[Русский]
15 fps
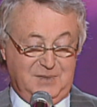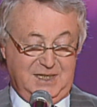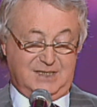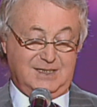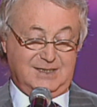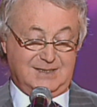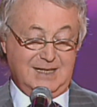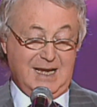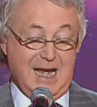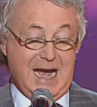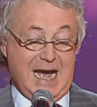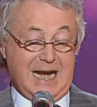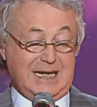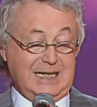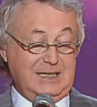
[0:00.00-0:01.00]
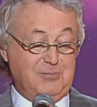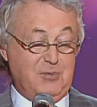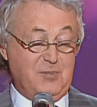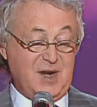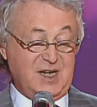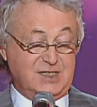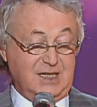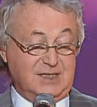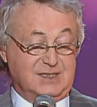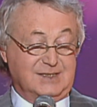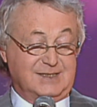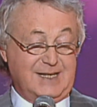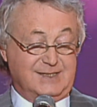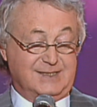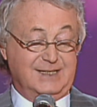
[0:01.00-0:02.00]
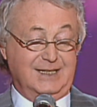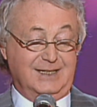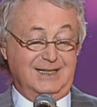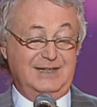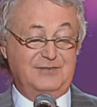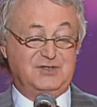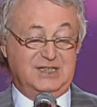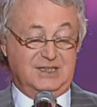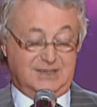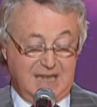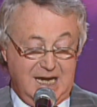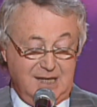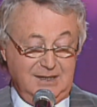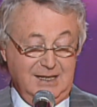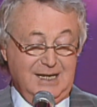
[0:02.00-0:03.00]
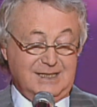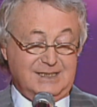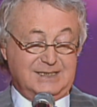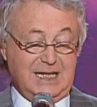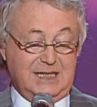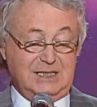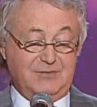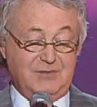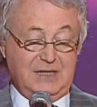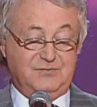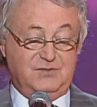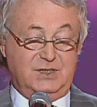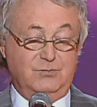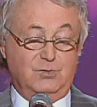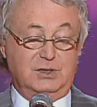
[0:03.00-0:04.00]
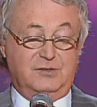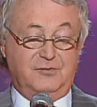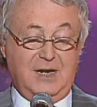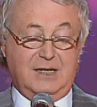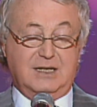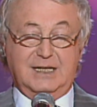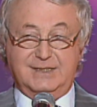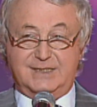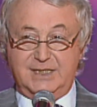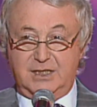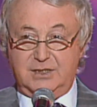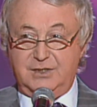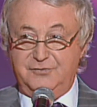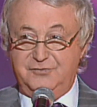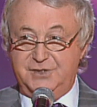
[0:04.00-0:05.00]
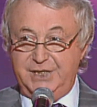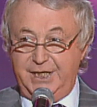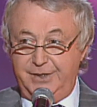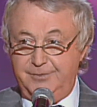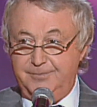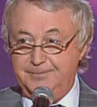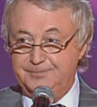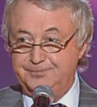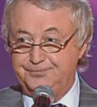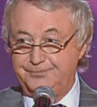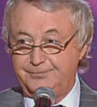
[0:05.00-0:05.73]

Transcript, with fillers: в месяц, а когда попрощался со сценой навсегда, стал давать всего два концерта в день?